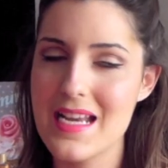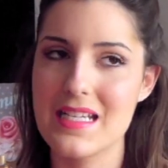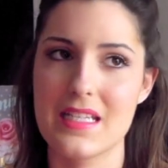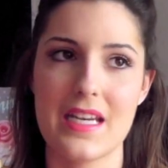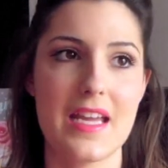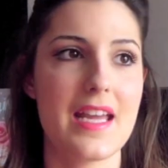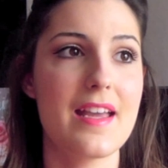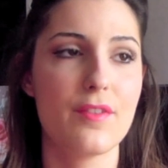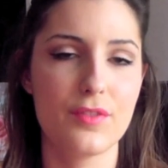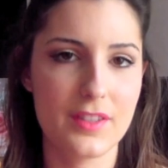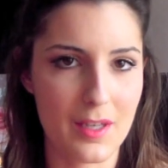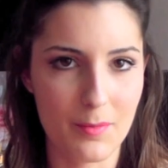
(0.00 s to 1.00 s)
j'ai
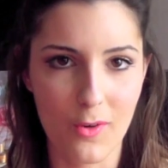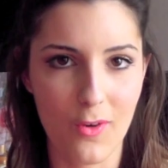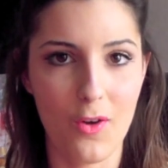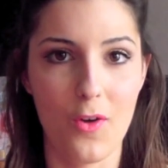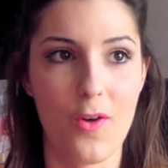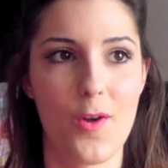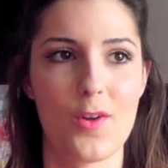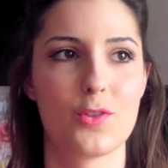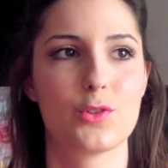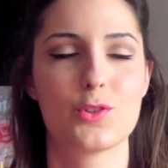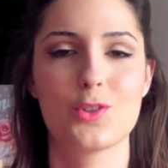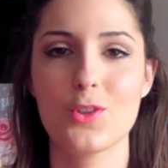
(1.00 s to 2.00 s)
évidemment euh,
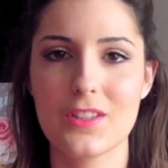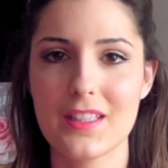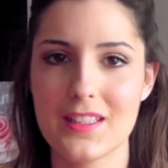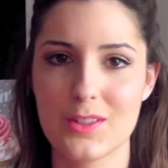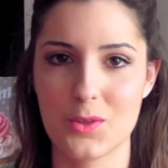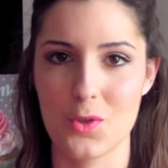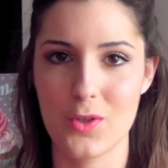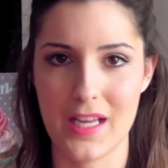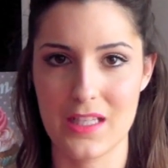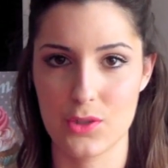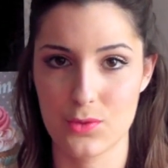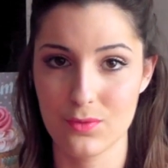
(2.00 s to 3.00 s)
sauté sur
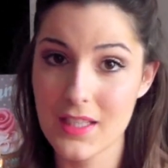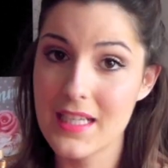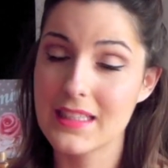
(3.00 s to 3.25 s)
l'occasion,